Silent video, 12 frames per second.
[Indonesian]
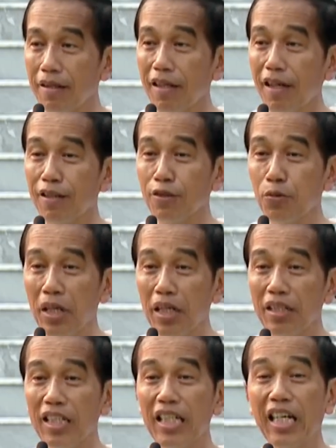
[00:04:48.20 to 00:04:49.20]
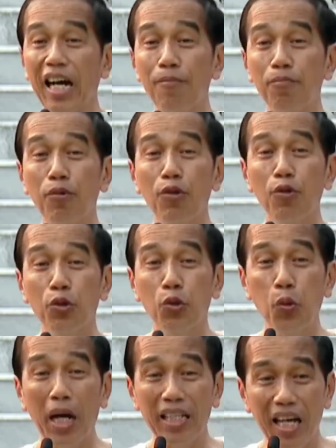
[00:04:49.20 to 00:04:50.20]
Yang sudah 32
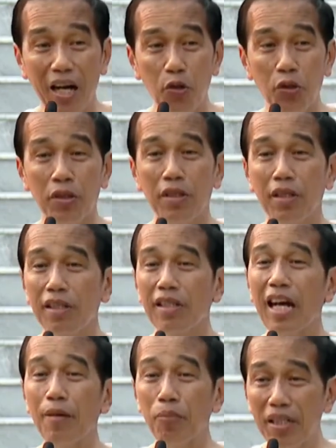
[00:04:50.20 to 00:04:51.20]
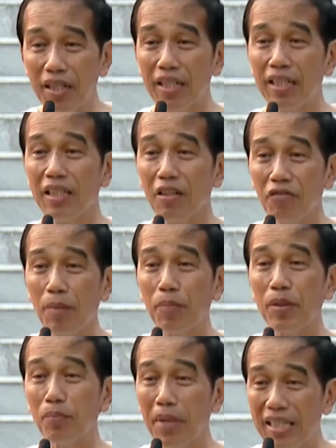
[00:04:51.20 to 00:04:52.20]
tahun, nggak pernah kita
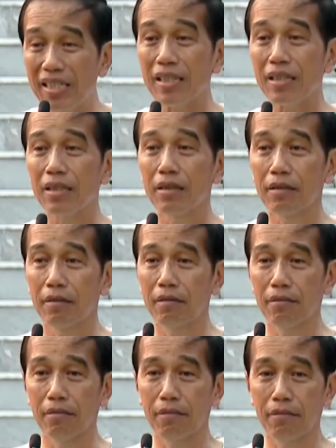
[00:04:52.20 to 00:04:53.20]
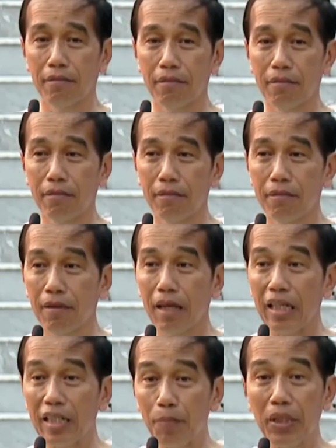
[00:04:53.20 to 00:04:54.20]
dapat emas.
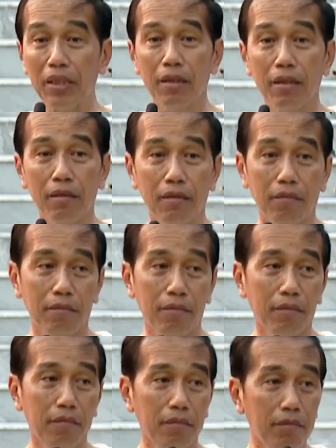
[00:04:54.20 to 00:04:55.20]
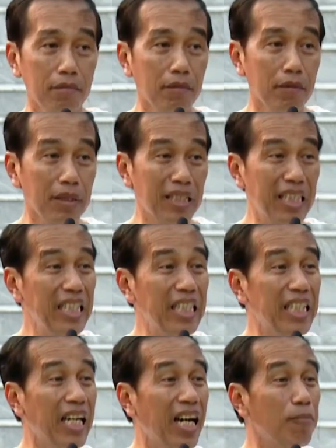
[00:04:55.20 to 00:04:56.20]
Nggak dapat
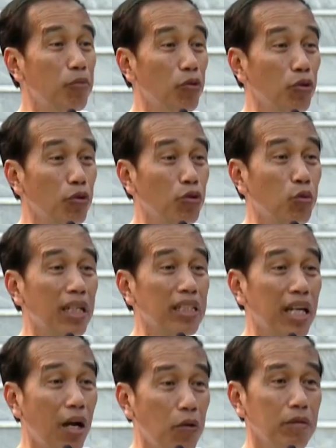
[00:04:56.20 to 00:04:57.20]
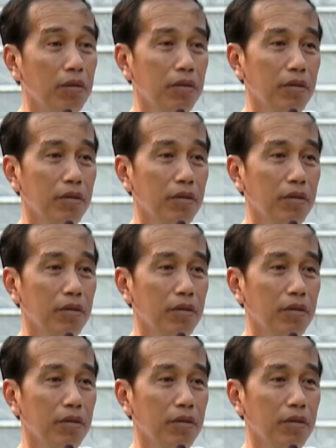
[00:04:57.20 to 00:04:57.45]
32 tahun.